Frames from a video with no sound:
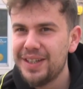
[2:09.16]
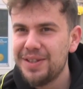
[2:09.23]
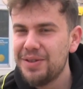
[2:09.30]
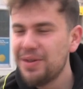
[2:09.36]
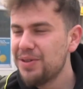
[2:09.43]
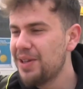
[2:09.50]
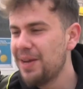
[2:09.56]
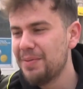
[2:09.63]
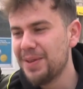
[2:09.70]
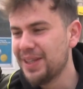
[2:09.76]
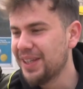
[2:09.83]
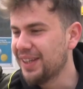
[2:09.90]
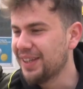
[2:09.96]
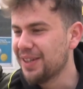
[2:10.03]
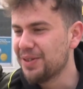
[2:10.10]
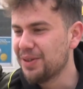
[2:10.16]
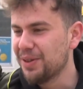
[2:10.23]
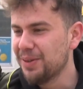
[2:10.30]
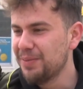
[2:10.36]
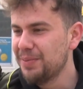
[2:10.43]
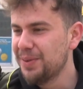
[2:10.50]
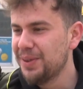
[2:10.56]
Sosyal medyada
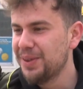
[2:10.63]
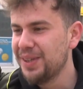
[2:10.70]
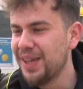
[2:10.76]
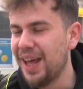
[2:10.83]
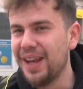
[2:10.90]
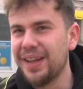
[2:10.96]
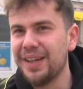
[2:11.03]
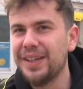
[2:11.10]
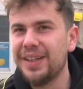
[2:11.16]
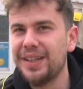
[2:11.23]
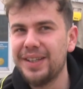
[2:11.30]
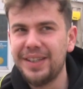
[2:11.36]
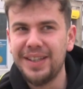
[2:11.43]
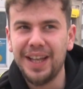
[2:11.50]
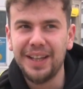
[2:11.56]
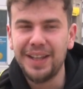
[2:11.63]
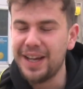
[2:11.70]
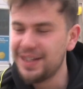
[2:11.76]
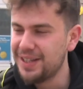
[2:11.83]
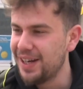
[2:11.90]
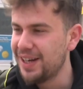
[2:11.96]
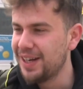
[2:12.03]
geziyorum. Yani ya
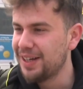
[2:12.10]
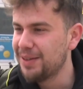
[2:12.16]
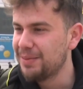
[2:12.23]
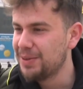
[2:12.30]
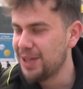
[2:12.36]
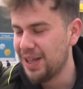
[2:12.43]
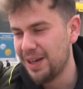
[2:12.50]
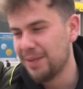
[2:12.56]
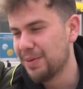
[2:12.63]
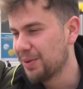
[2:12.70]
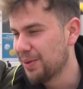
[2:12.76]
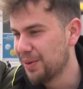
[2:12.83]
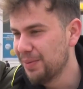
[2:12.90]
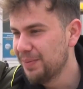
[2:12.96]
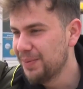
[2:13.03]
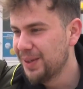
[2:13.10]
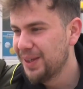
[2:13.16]
derslerle ilgili bir şeylere bakıyorum.